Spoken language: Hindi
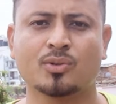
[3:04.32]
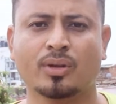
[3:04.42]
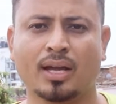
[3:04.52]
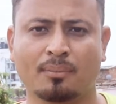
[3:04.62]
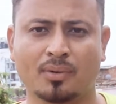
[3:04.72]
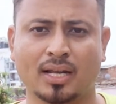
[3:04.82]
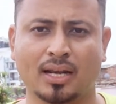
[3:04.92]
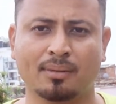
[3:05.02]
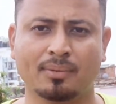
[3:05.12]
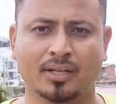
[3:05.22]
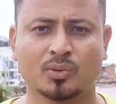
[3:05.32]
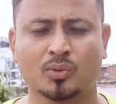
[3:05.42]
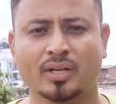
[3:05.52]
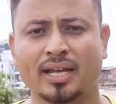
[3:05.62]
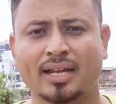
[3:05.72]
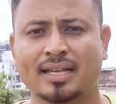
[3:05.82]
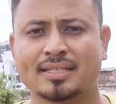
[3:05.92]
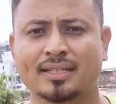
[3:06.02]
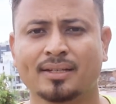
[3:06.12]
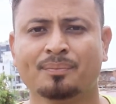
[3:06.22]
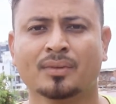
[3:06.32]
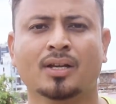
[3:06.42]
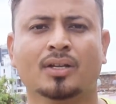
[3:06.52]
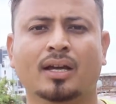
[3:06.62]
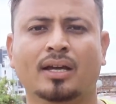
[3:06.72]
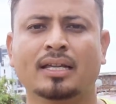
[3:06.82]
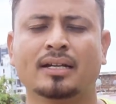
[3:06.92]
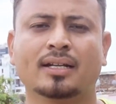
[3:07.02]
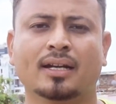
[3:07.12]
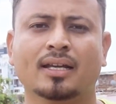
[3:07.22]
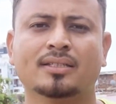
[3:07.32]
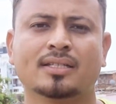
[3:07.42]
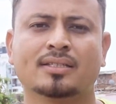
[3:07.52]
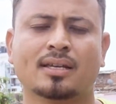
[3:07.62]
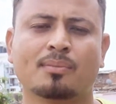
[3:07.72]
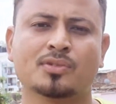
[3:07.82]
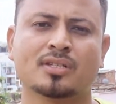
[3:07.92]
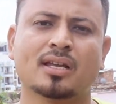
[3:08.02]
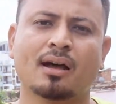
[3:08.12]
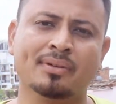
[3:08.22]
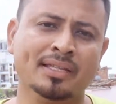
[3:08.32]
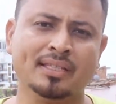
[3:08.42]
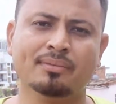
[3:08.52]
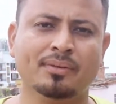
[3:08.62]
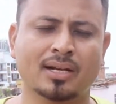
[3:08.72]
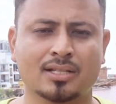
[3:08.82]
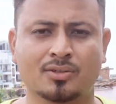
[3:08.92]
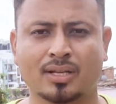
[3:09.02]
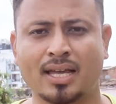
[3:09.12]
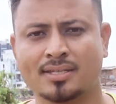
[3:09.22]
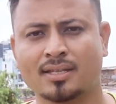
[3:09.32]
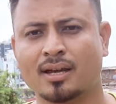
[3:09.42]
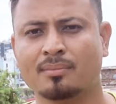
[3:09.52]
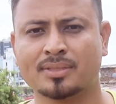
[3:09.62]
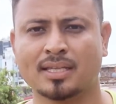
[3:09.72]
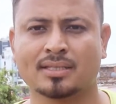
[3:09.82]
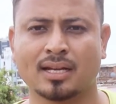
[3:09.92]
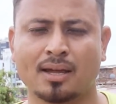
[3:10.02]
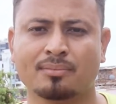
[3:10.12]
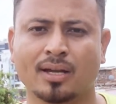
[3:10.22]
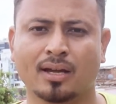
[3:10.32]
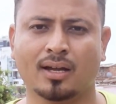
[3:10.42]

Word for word: जो है आपको डालना पड़ेगा तो टैग कैसे क्रिएट करना है जैसे सपोज कीजिए आप हिंदी में डाल दो कैसे हम सब्सक्राइब